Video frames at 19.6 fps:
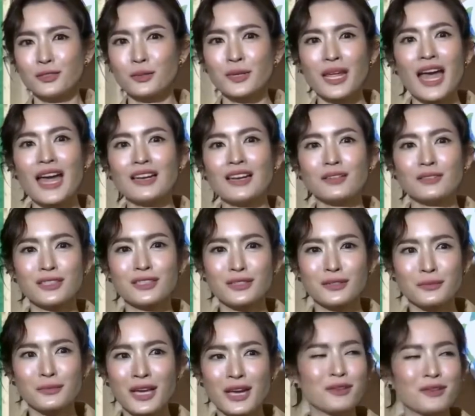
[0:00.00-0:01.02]
สุดท้ายเราถึง
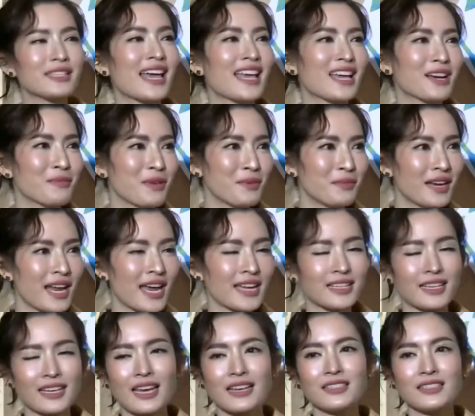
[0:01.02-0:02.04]
ไม่เข้าใจก็ไม่เป็นไร
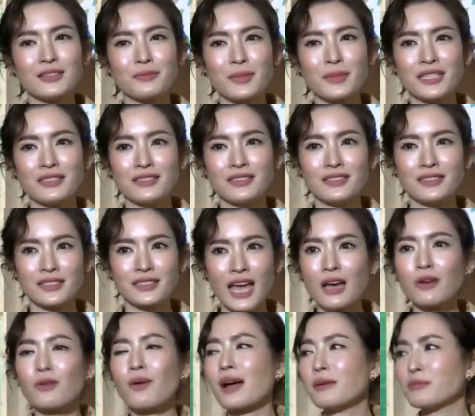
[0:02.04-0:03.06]
แต่ถ้าเกิดมันสร้าง
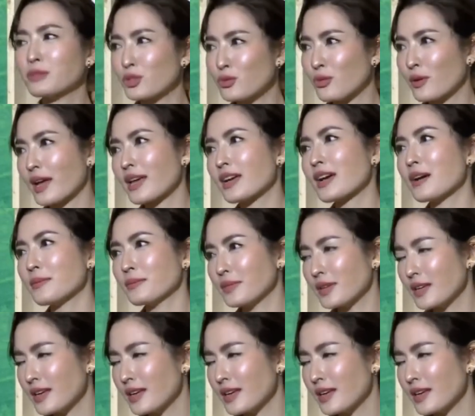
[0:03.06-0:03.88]
ความสุขให้กับ